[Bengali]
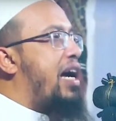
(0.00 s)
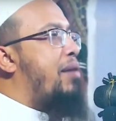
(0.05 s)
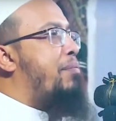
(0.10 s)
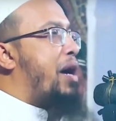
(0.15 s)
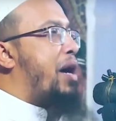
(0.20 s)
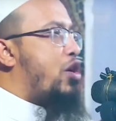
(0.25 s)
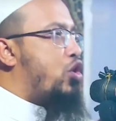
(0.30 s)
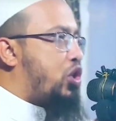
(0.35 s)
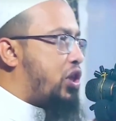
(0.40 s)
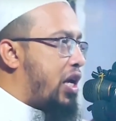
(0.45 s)

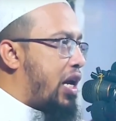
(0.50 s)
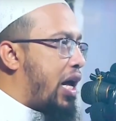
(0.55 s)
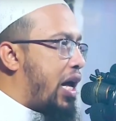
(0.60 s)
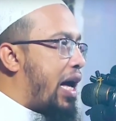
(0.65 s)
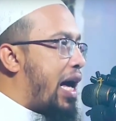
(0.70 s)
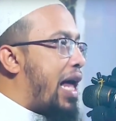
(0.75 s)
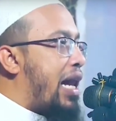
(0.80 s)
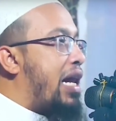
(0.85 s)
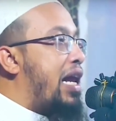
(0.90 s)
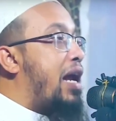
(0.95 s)
এলাকার
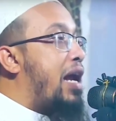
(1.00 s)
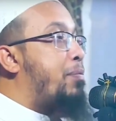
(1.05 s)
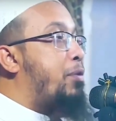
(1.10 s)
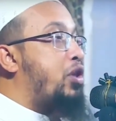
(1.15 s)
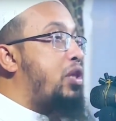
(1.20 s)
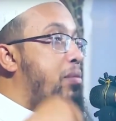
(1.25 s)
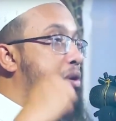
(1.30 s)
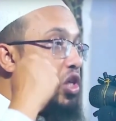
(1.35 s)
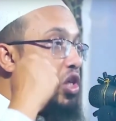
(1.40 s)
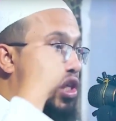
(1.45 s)
মানুষেরা আল্লাহর
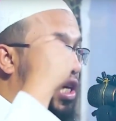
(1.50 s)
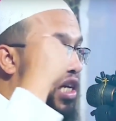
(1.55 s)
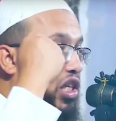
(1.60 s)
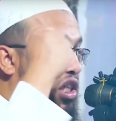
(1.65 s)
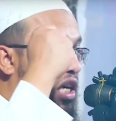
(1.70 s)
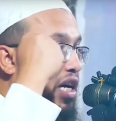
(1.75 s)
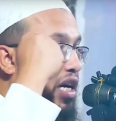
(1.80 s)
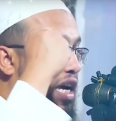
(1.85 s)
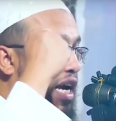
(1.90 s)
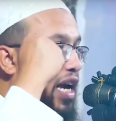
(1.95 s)
প্রতি
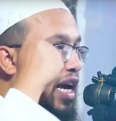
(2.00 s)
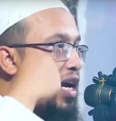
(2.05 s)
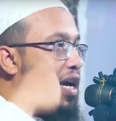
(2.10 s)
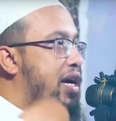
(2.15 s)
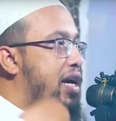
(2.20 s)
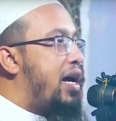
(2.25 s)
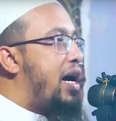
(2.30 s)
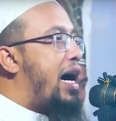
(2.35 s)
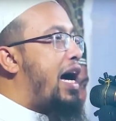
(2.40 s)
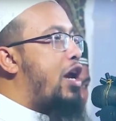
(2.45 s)
বিশ্বাস রাখে
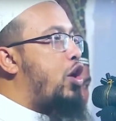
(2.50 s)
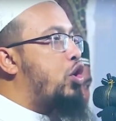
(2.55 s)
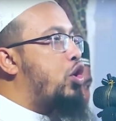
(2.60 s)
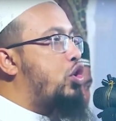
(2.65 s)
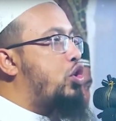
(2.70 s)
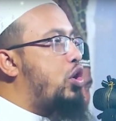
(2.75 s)
আর